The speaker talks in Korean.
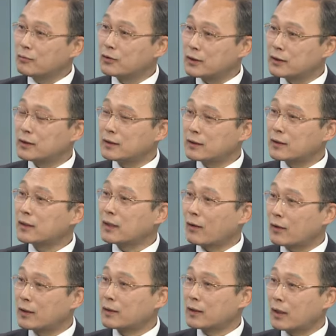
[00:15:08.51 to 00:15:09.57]
문신이 이렇게
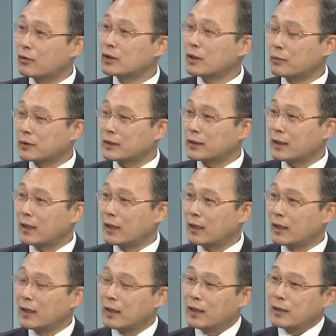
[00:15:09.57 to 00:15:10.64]
나와, 나오다 보니까
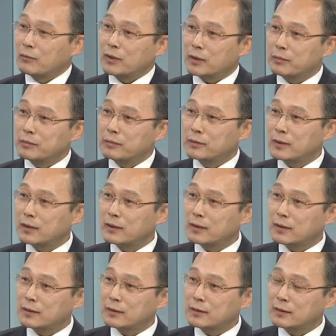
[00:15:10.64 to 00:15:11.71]
뭐이 부분들에
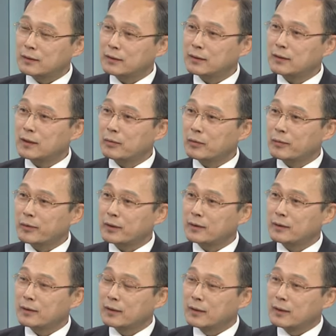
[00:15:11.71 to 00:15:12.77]
대해서 크게
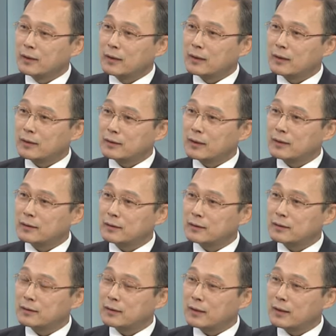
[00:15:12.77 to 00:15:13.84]
보면 어,
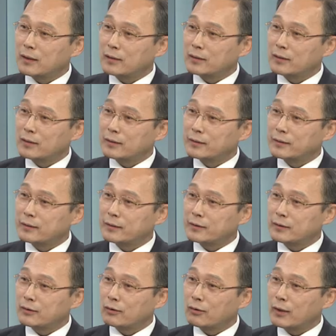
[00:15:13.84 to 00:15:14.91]
의사들의 어떤
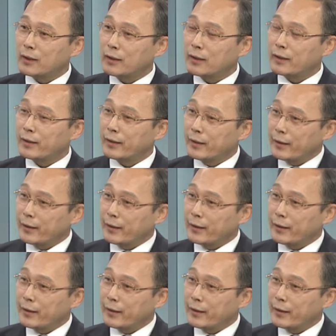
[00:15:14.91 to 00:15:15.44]
그동안에